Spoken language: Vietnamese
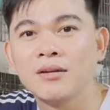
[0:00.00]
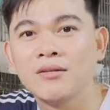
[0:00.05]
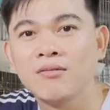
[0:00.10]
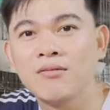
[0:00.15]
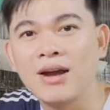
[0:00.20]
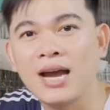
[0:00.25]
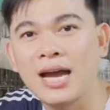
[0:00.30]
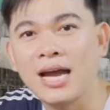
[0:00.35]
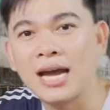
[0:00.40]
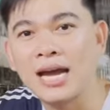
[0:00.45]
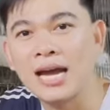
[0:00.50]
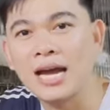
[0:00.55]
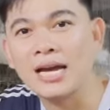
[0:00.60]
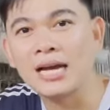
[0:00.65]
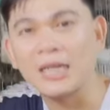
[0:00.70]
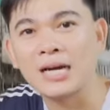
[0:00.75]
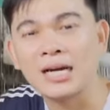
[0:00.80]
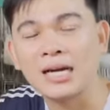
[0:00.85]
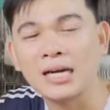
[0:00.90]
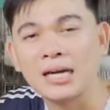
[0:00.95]
và
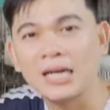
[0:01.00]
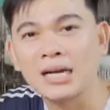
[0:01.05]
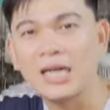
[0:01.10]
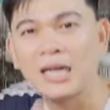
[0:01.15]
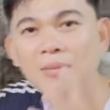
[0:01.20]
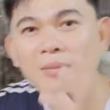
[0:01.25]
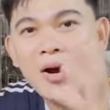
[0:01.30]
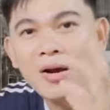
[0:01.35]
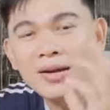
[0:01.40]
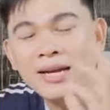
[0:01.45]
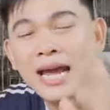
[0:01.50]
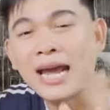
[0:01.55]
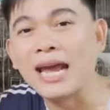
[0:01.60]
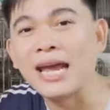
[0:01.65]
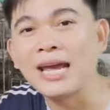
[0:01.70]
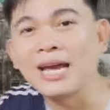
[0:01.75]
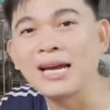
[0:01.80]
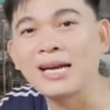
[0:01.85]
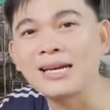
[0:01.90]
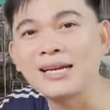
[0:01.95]
cái bọn
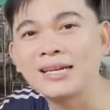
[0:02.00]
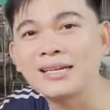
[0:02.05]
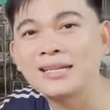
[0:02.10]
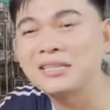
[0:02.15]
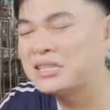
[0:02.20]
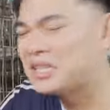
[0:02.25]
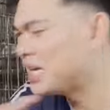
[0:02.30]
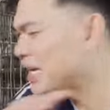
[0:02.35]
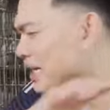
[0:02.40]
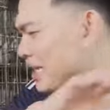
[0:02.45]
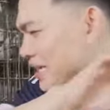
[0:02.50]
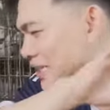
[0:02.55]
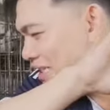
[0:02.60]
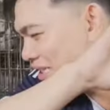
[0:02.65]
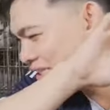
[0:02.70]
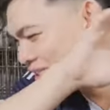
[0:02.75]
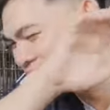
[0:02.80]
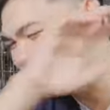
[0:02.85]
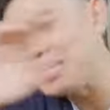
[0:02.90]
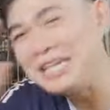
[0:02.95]
đẻ thì
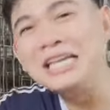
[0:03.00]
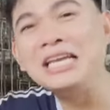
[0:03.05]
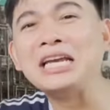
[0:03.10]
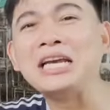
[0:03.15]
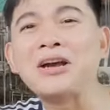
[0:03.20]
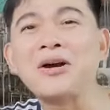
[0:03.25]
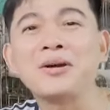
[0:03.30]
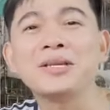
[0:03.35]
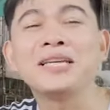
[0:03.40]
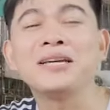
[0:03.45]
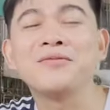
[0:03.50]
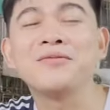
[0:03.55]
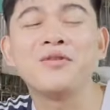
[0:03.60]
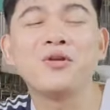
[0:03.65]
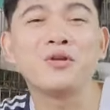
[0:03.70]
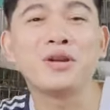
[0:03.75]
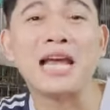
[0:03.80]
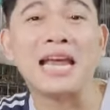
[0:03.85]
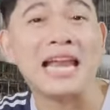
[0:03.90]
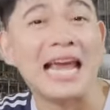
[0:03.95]
chỉ có nhiệm
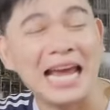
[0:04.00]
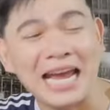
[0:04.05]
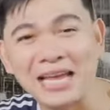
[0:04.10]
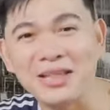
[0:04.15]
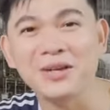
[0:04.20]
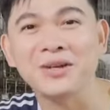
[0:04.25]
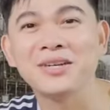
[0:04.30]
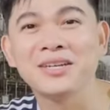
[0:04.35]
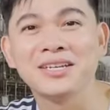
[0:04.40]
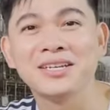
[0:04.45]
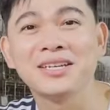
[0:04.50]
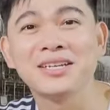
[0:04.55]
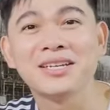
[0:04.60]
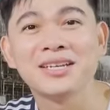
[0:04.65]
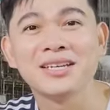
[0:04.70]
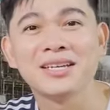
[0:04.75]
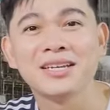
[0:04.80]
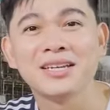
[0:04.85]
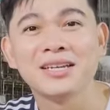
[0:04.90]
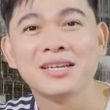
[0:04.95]
vụ để đẻ thôi,
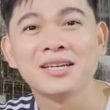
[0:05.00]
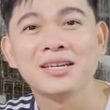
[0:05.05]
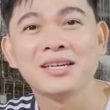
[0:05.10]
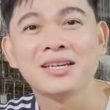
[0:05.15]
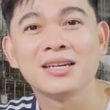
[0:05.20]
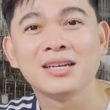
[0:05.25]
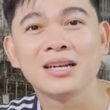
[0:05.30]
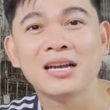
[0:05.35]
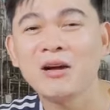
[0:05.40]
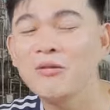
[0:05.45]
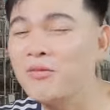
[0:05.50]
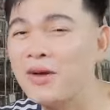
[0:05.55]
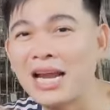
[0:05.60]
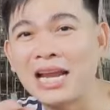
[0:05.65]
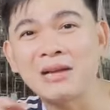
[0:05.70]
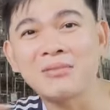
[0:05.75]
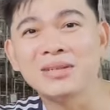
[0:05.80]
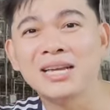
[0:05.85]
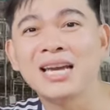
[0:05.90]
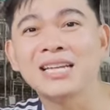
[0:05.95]
không phải
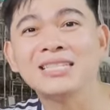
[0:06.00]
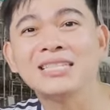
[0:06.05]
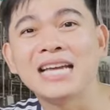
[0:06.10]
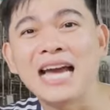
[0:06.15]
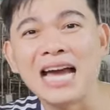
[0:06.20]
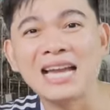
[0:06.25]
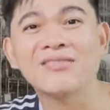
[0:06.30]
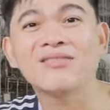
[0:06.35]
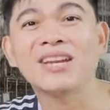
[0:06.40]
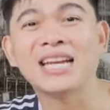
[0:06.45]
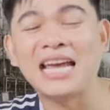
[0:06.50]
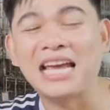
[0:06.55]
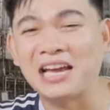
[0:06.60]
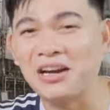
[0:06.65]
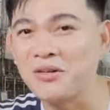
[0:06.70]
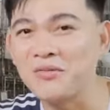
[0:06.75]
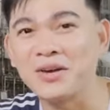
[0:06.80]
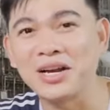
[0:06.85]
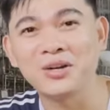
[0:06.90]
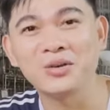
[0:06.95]
làm gì hết, chỉ ăn và đẻ,
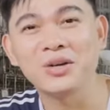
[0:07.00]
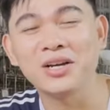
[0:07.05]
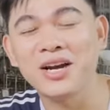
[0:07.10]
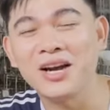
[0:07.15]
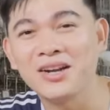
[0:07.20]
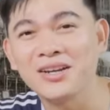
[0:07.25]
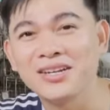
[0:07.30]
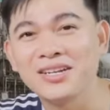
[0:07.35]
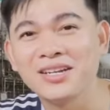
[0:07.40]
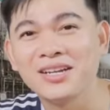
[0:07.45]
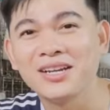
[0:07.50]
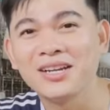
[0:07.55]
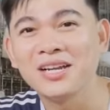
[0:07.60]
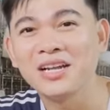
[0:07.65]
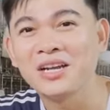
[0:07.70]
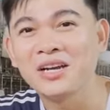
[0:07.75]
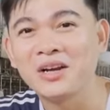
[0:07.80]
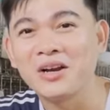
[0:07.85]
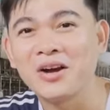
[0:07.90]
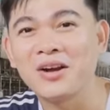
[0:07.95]
không phải nuôi con.
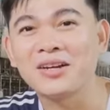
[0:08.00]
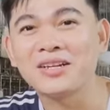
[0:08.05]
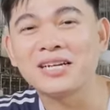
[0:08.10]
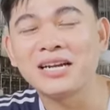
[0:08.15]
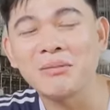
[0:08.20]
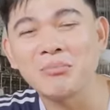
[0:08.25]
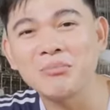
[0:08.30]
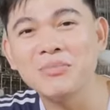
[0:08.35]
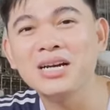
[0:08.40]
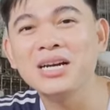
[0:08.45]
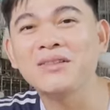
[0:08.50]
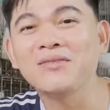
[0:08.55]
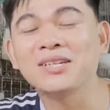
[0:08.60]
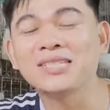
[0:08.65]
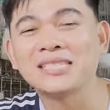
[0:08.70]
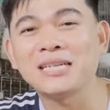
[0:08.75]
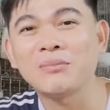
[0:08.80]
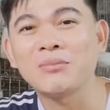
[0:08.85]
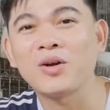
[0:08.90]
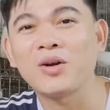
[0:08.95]
Còn năm mươi
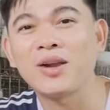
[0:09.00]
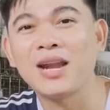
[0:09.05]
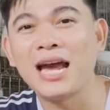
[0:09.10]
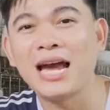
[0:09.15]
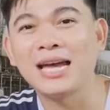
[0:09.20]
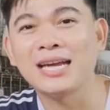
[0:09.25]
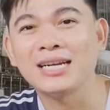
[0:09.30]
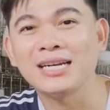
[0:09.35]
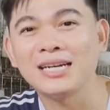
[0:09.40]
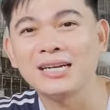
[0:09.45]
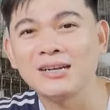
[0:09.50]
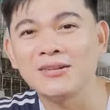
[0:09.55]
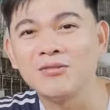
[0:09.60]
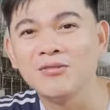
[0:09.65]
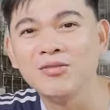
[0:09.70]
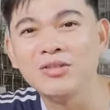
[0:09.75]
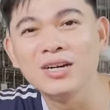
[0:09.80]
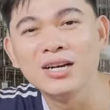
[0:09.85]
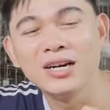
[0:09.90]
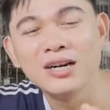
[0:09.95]
phần trăm còn lại á,
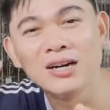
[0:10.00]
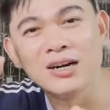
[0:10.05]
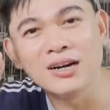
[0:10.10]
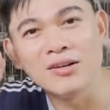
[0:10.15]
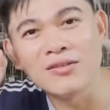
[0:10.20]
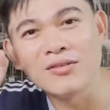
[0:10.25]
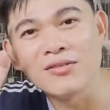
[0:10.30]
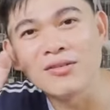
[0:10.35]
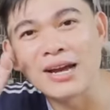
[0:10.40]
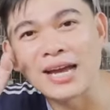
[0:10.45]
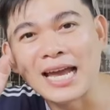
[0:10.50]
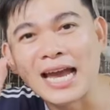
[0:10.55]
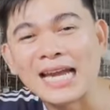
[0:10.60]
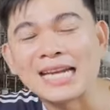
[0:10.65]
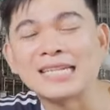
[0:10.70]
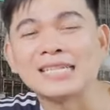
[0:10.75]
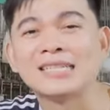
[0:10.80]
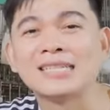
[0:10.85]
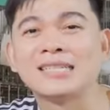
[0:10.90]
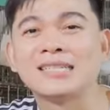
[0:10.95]
vừa phải
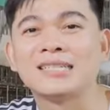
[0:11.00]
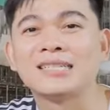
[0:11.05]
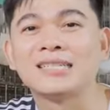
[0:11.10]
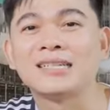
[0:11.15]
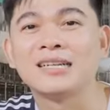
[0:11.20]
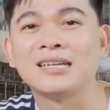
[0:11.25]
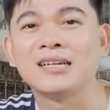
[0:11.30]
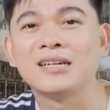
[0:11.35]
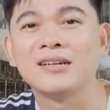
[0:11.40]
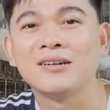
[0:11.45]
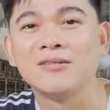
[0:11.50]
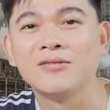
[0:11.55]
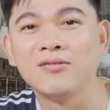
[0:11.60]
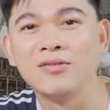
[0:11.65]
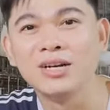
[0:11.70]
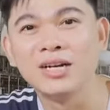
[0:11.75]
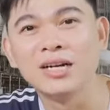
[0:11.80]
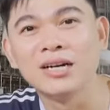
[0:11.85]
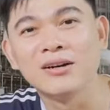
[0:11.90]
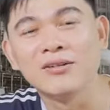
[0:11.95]
ăn,
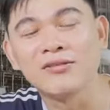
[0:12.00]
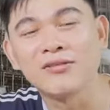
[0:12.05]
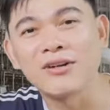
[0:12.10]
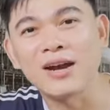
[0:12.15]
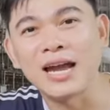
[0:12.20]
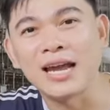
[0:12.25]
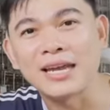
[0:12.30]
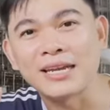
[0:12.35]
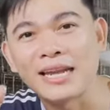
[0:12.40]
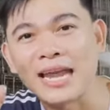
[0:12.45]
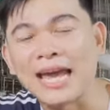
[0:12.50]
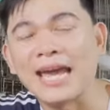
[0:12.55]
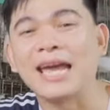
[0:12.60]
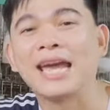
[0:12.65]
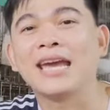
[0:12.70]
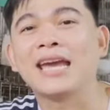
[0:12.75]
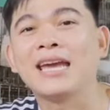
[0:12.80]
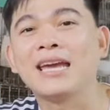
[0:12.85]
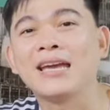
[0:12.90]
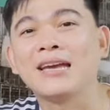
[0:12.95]
vừa phải
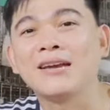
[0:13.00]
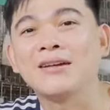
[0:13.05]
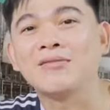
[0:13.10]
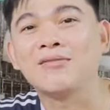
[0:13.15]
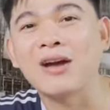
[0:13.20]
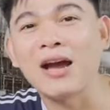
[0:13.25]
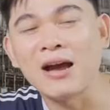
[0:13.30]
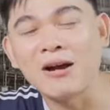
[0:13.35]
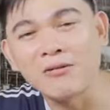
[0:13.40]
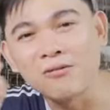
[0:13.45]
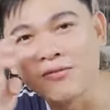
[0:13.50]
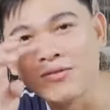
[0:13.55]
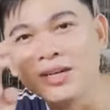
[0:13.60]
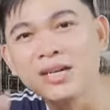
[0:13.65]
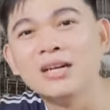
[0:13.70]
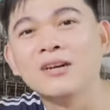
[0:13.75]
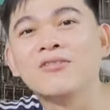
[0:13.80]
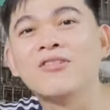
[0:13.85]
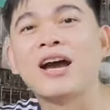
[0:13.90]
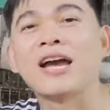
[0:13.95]
đẻ và
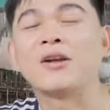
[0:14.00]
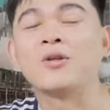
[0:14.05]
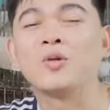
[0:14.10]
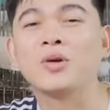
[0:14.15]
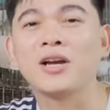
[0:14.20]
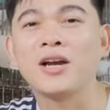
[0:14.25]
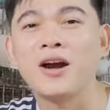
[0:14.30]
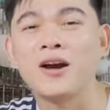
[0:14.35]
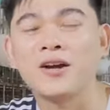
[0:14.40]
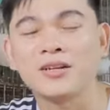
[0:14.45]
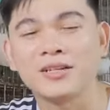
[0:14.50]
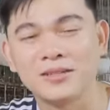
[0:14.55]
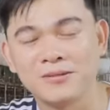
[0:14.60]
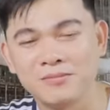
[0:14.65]
vừa phải nuôi con,